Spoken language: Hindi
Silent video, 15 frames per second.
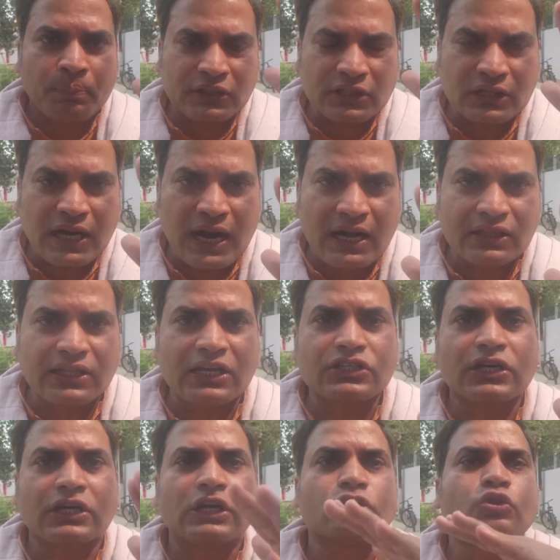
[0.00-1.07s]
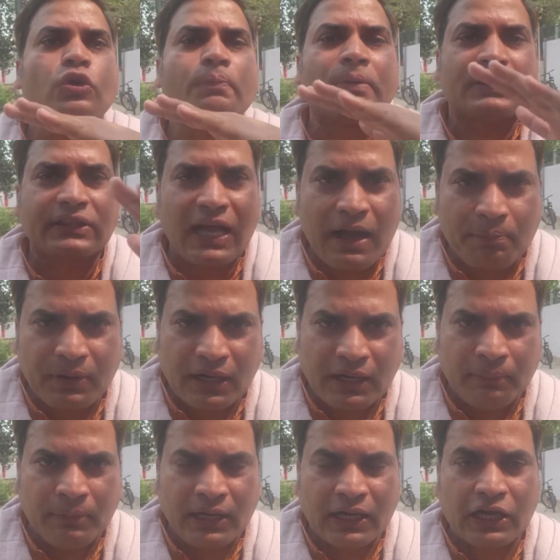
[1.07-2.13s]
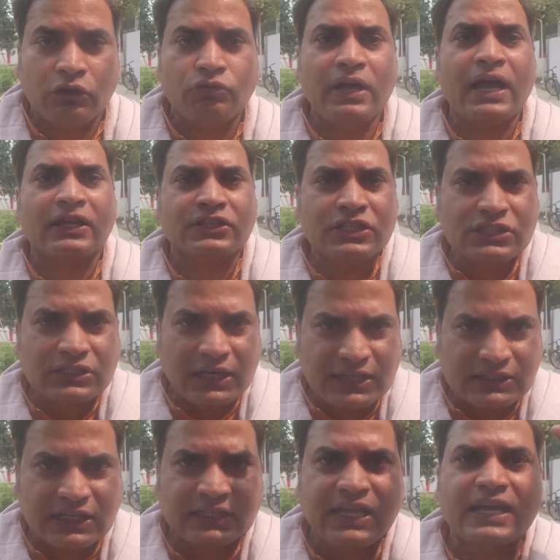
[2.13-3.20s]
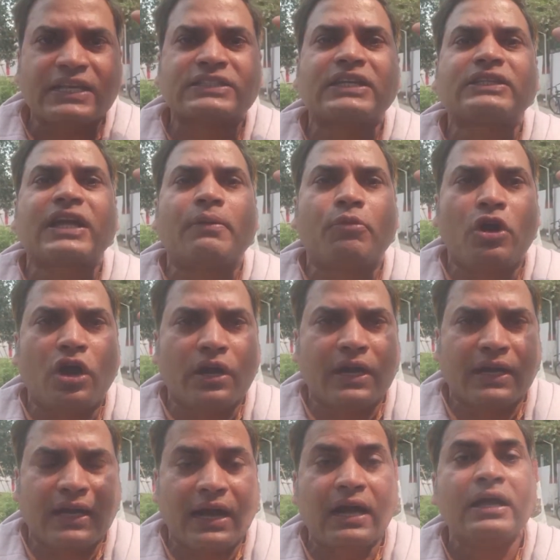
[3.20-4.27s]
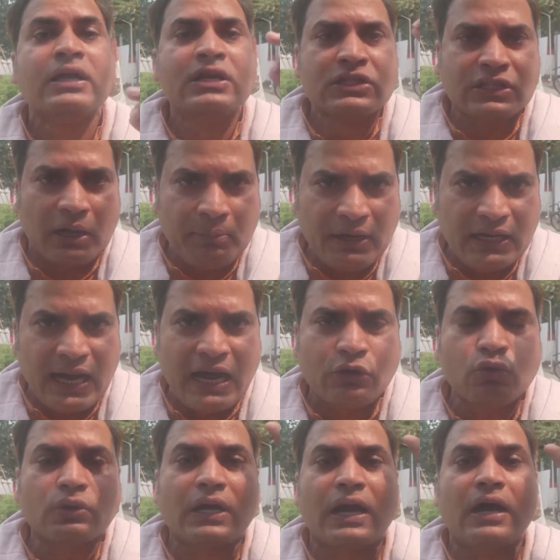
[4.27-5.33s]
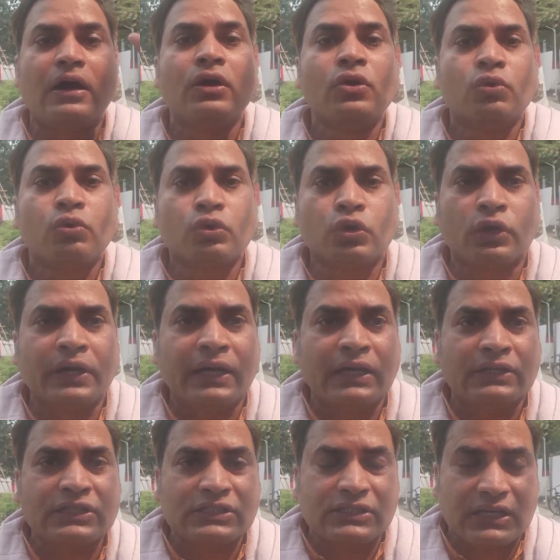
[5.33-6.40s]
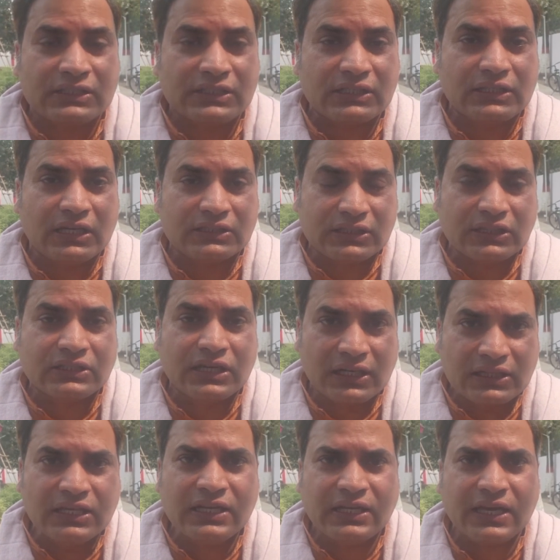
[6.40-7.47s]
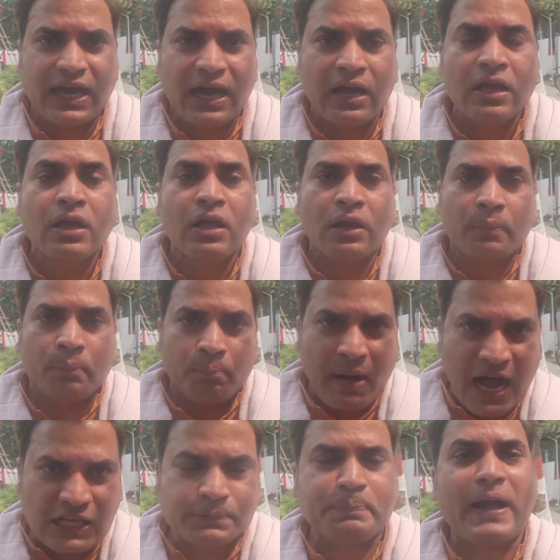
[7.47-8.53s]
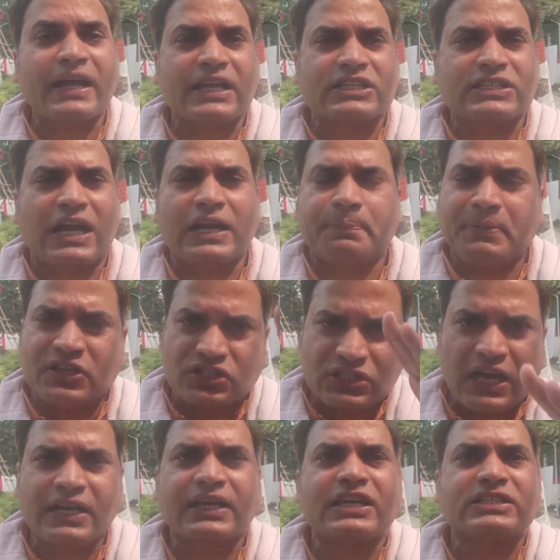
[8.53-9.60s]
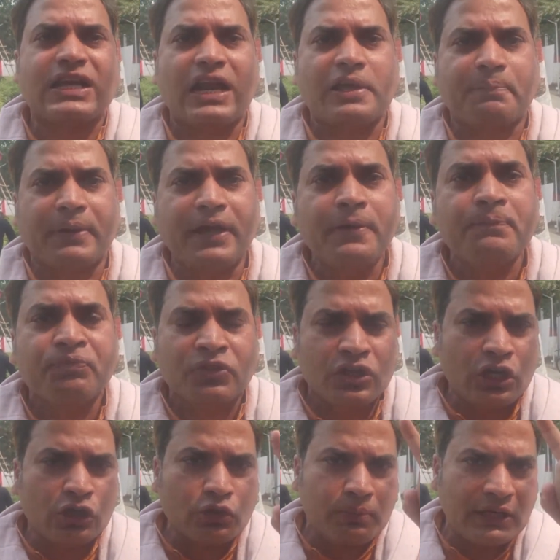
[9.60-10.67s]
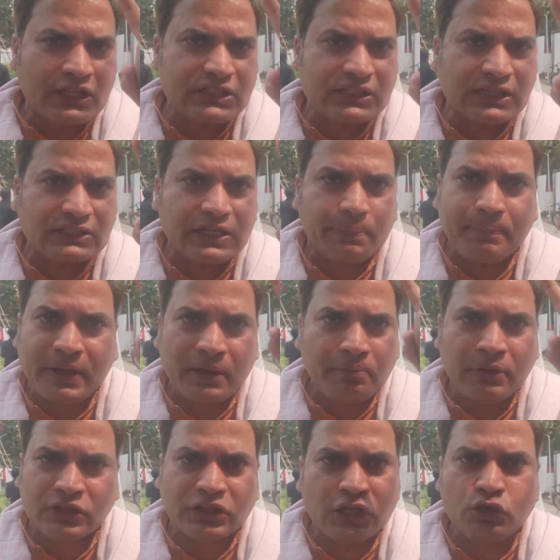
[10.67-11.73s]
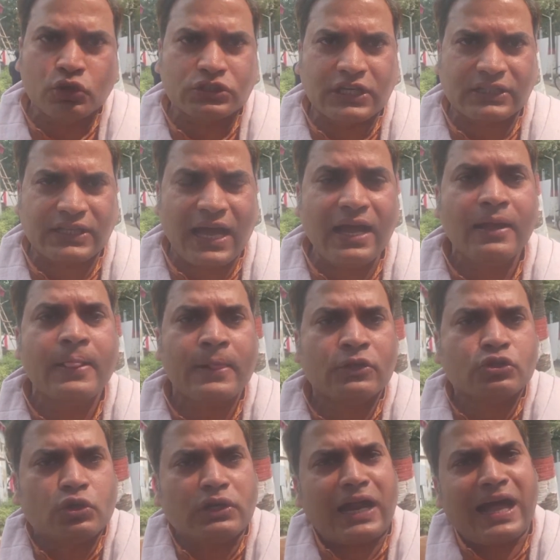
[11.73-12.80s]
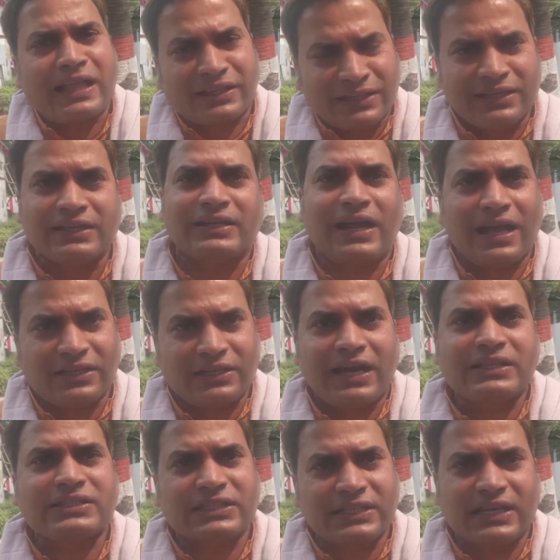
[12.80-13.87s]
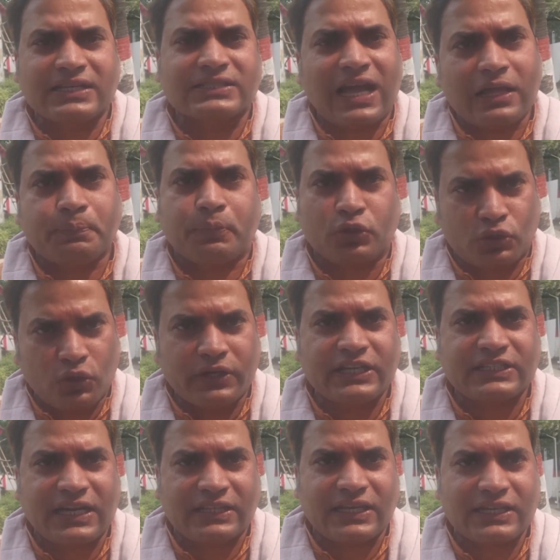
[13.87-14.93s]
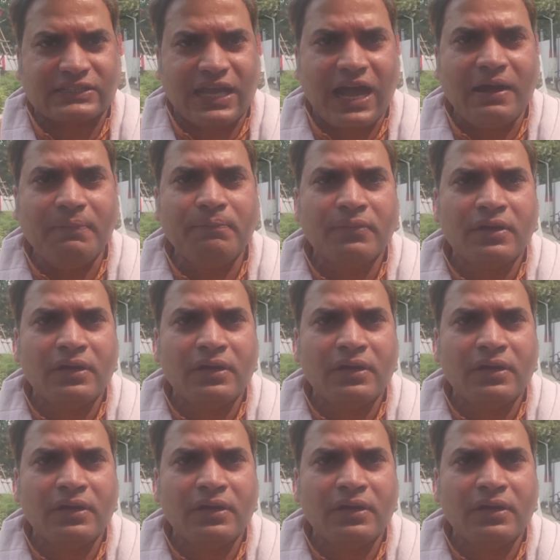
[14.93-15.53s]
पत्रकारिता जगत को बदनाम करने में लगे हुए हैं जिस तरह से दहशत का माहौल रखा तमिलनाडु का उन्होंने जिस तरह से दहशत गर्दी किया भाजपा के इशारे पे संघ के इशारे पे नहीं तो मनीष कश्यप पे हिम्मत नहीं हो सकता जो राजनाथ सिंह के साथ फोटो खिंचाता साहब